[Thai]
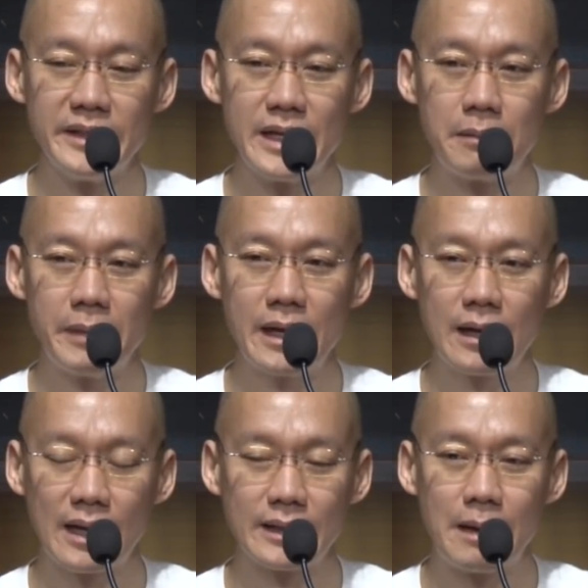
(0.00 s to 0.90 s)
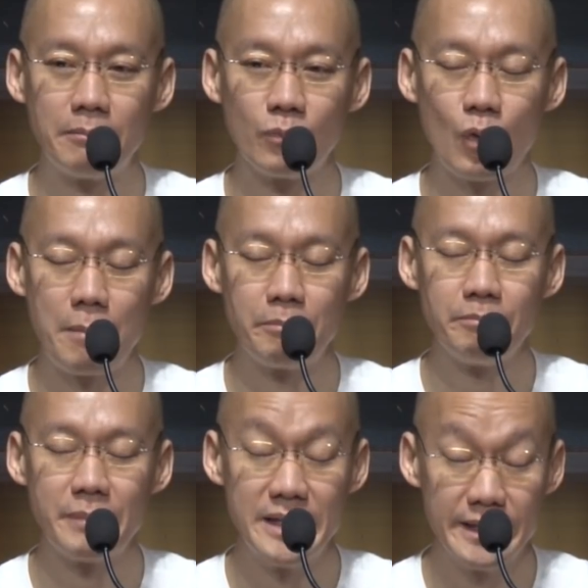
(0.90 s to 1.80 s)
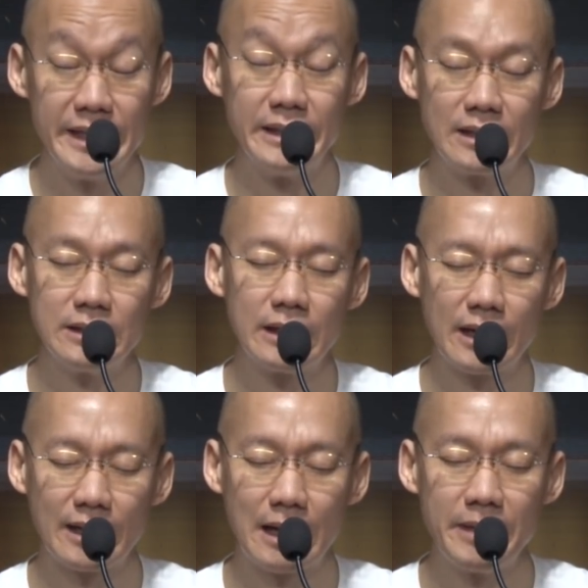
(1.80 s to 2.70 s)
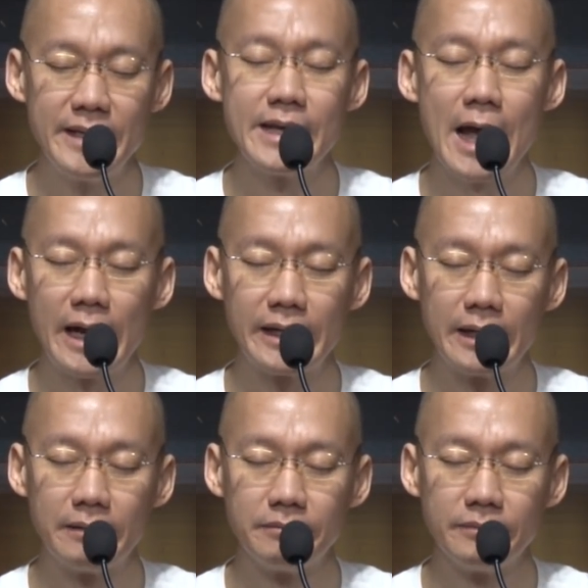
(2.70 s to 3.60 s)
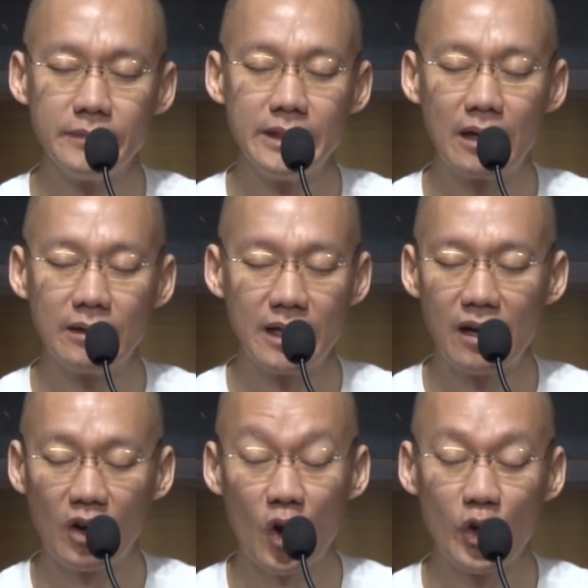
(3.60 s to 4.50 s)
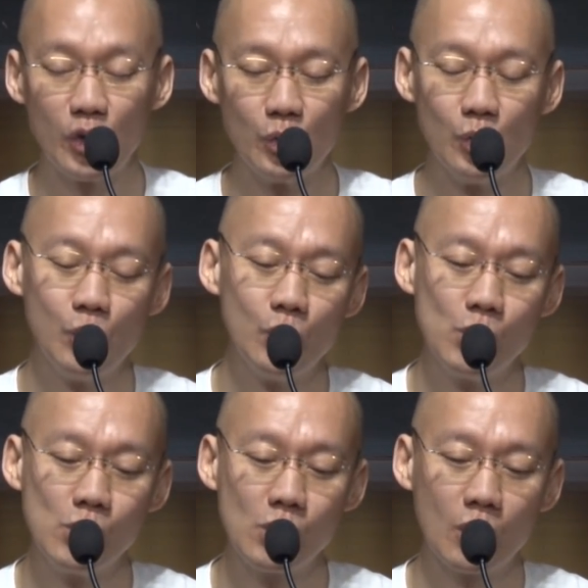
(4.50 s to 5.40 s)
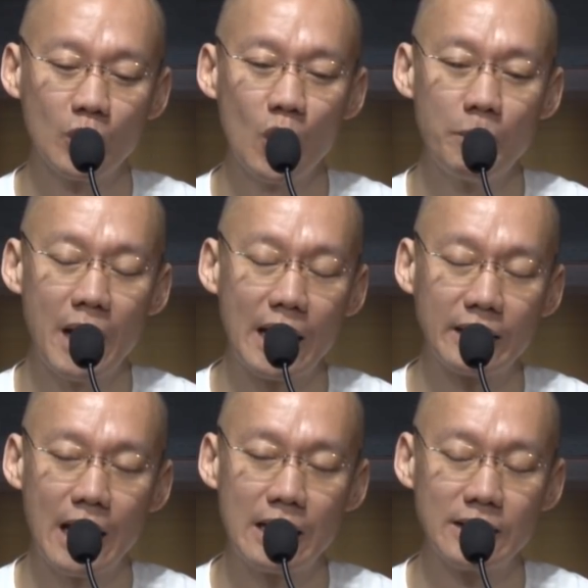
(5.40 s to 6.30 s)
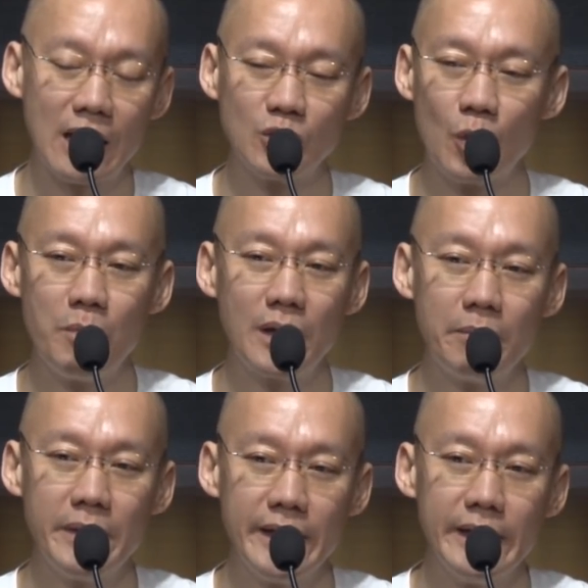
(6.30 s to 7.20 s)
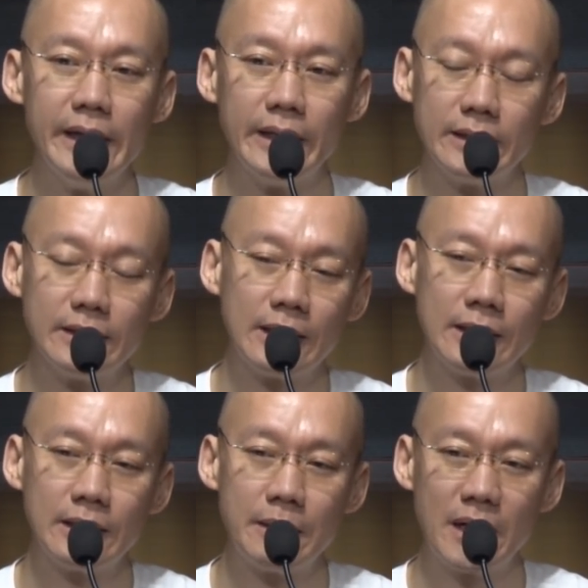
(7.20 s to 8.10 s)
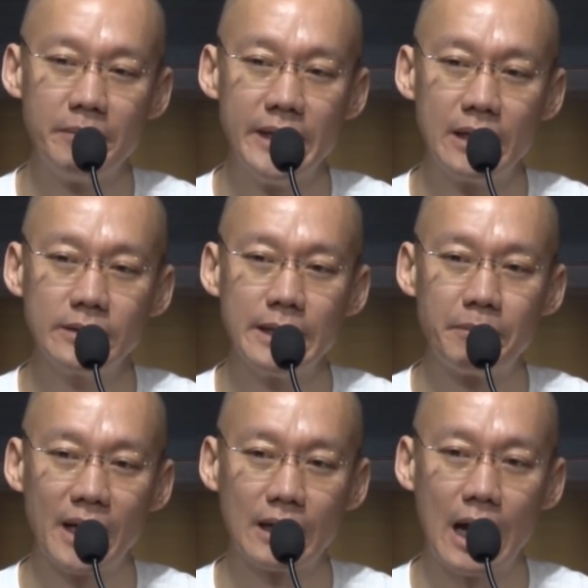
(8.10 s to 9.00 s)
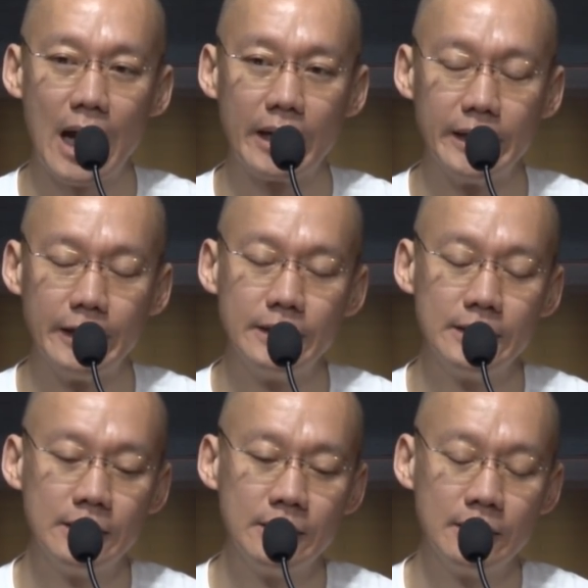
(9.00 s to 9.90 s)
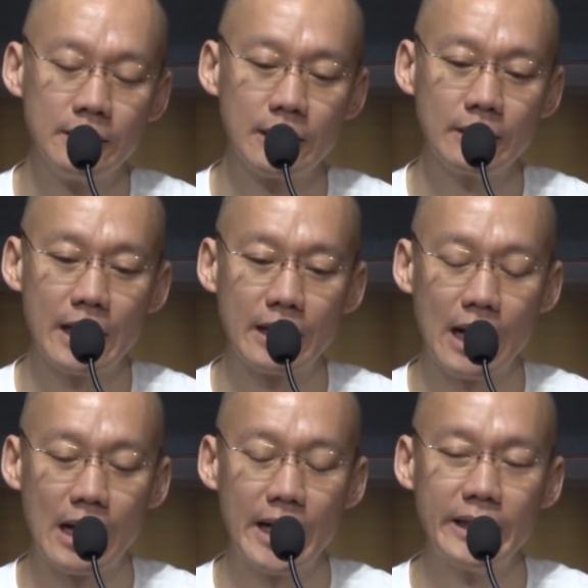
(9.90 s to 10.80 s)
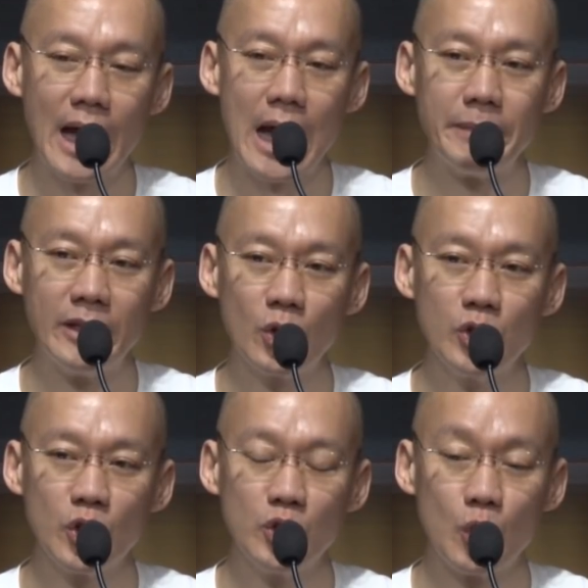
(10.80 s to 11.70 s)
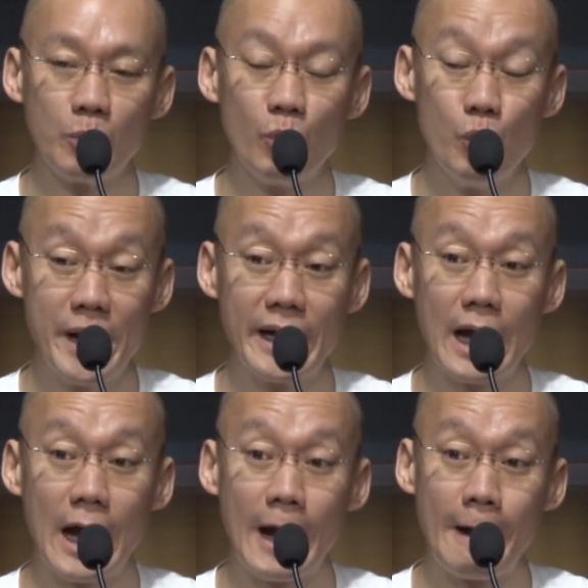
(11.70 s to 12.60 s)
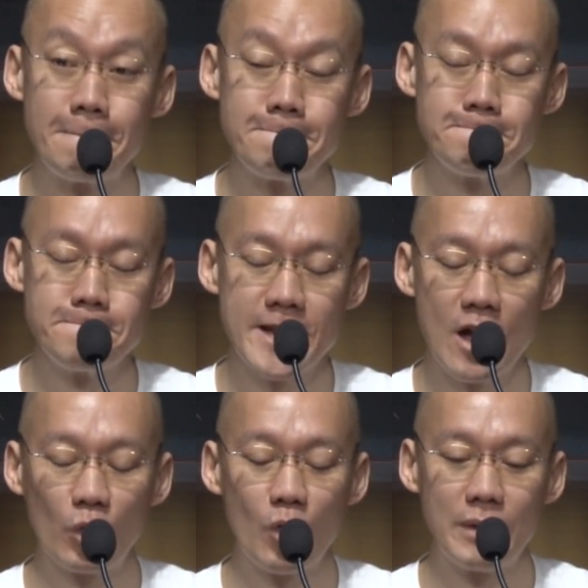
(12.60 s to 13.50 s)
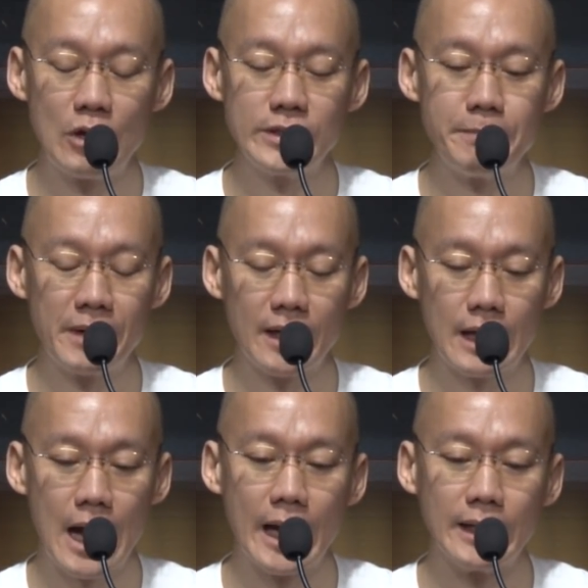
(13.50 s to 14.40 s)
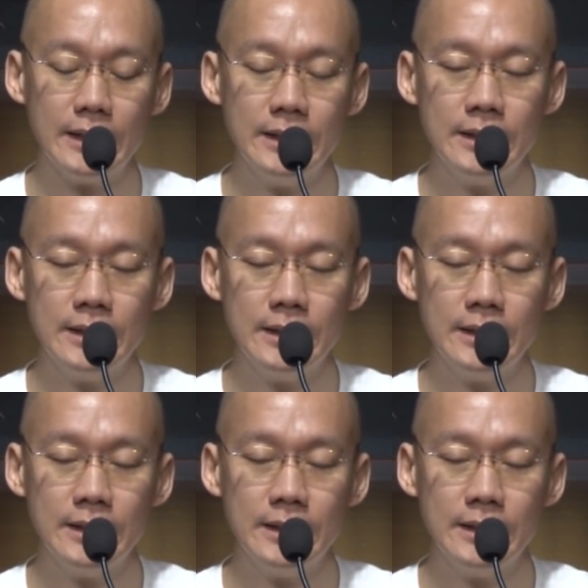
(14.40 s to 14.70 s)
แต่ยังไม่กระทำความเป็นจริงนะ คือกระทำให้แจ้งเนี่ย ยังยังรออยู่ ก็ต้องผ่านการสั่งสมบารมีอีกนะในบารมีทั้ง10 ประการเนี่ยตั้งแต่การให้ทานเป็นต้นจนจบอุเบกขาเนี่ยรวมแล้ว 10 ประการ